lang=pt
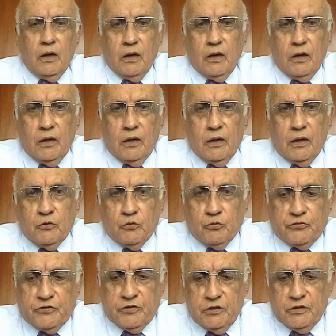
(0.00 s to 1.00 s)
A,
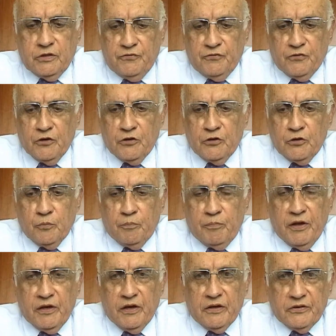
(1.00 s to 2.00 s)
a, a Lucy
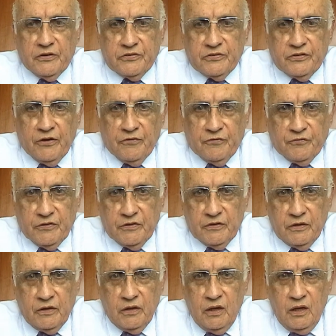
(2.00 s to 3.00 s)
definiu bem a
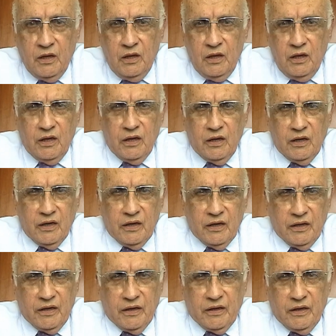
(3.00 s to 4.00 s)
Stephanie.
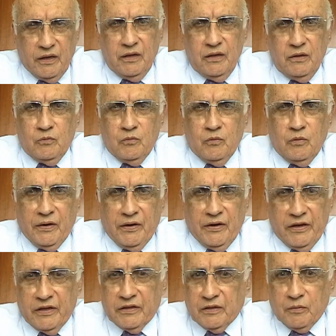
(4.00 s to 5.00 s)
Ela é
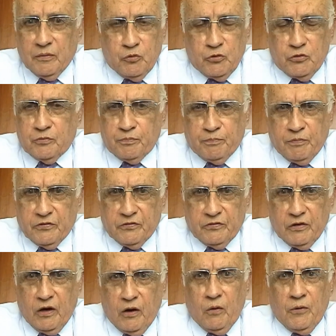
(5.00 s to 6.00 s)
uma neta muito
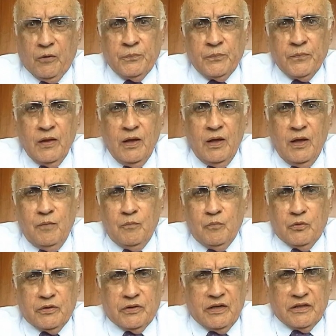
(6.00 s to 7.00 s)
especial,
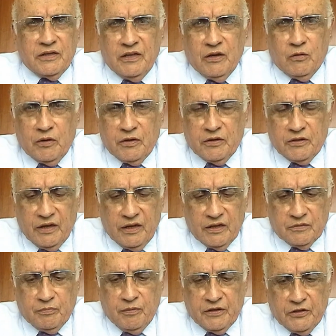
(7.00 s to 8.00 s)
porque ela tem
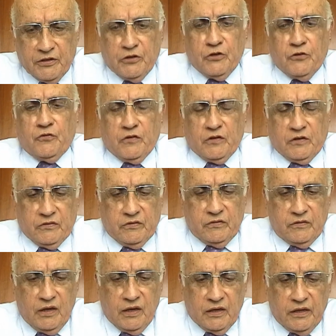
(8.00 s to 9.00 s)
qualidades
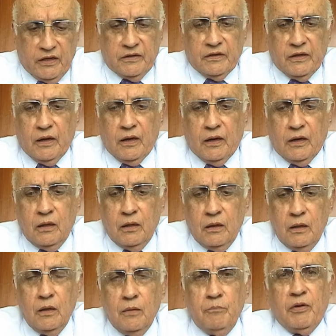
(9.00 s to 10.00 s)
magníficas. Além
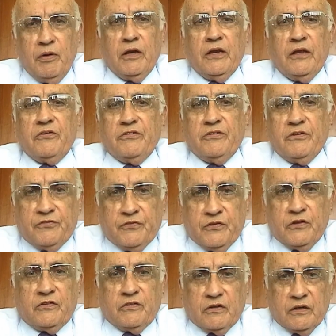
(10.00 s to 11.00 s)
da
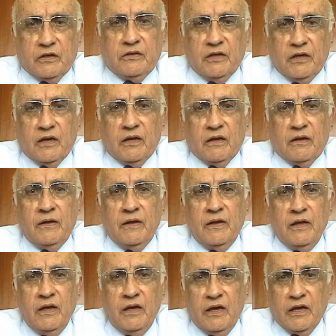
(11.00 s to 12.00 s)
beleza física
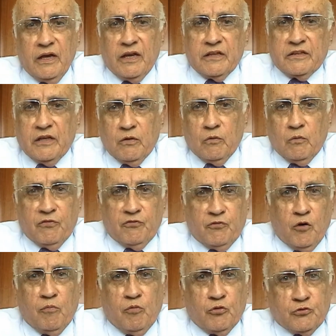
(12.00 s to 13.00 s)
dela, ela
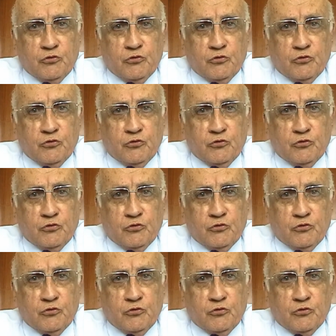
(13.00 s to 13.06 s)
tem uma